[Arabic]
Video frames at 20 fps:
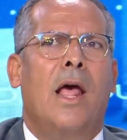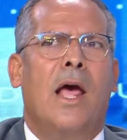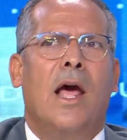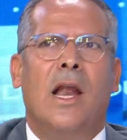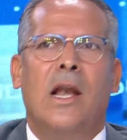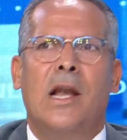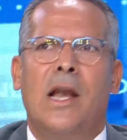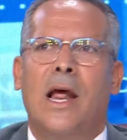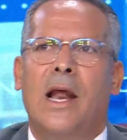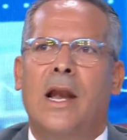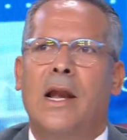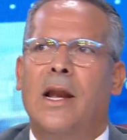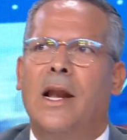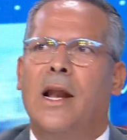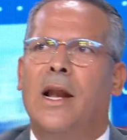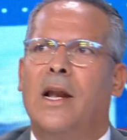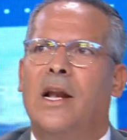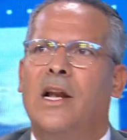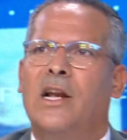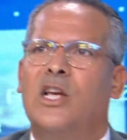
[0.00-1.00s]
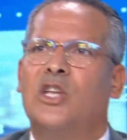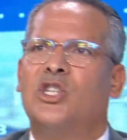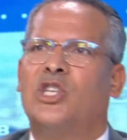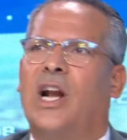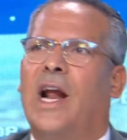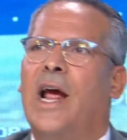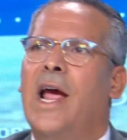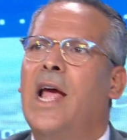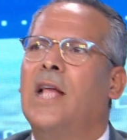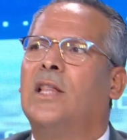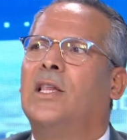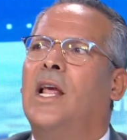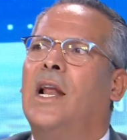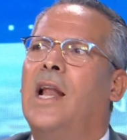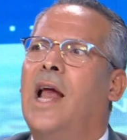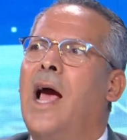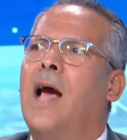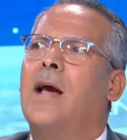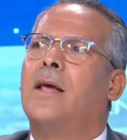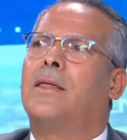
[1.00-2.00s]
الـ الـ الاجراءات
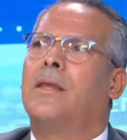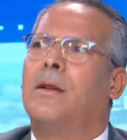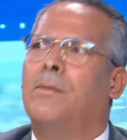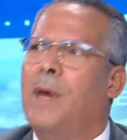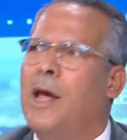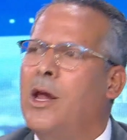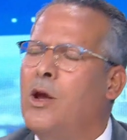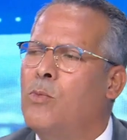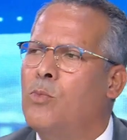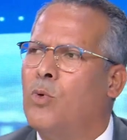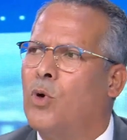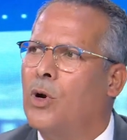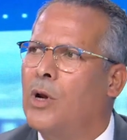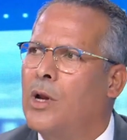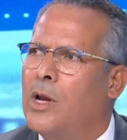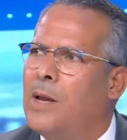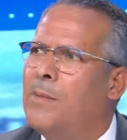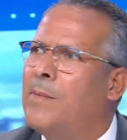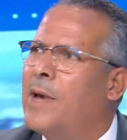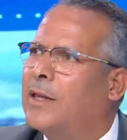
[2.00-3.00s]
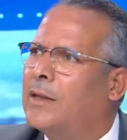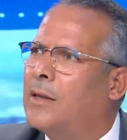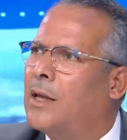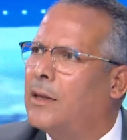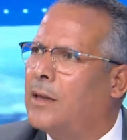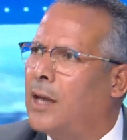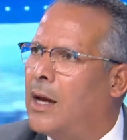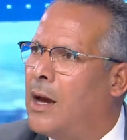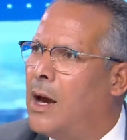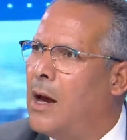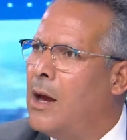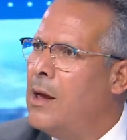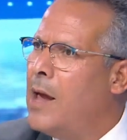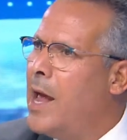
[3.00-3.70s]
الى اكثر ما يمكن يمططها